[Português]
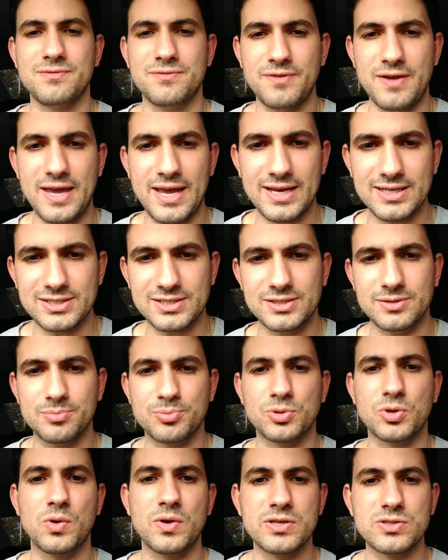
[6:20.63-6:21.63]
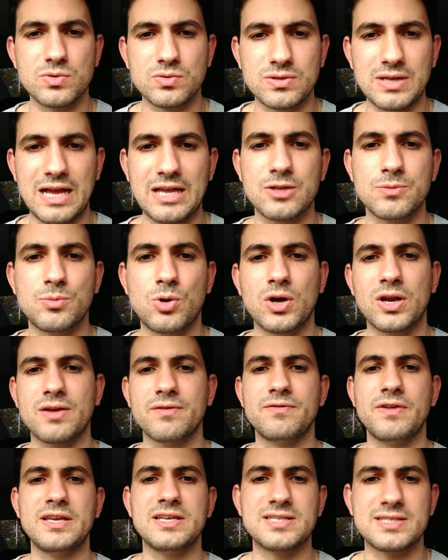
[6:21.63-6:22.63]
investe, porque o resultado uma
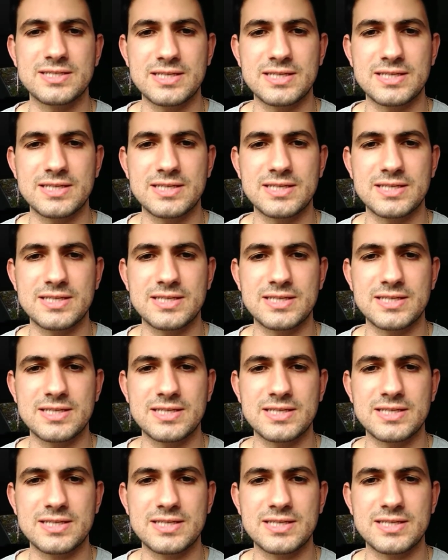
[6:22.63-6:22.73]
hora vem.